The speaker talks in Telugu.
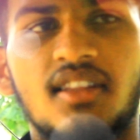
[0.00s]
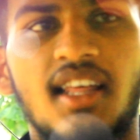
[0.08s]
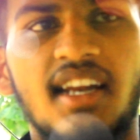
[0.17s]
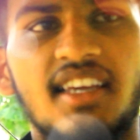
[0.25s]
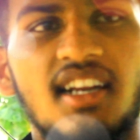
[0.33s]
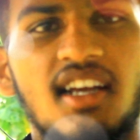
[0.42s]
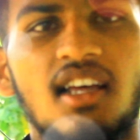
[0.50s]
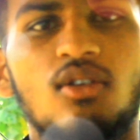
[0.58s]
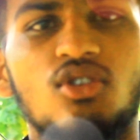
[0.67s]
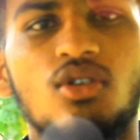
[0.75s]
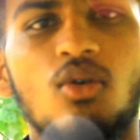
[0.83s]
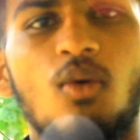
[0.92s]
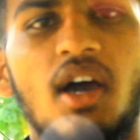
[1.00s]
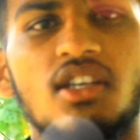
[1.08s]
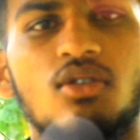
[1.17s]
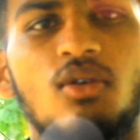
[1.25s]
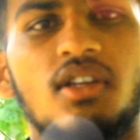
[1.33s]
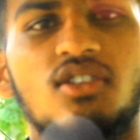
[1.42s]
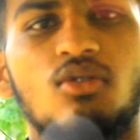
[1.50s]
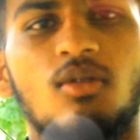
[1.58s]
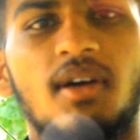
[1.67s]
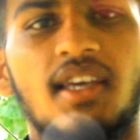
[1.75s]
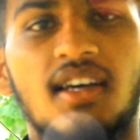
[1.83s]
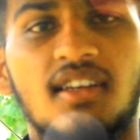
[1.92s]
దానికి వెనకాల నుంచి ఒక వాయిస్ ఓవర్ ఇస్తారు
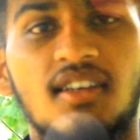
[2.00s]
భయ్య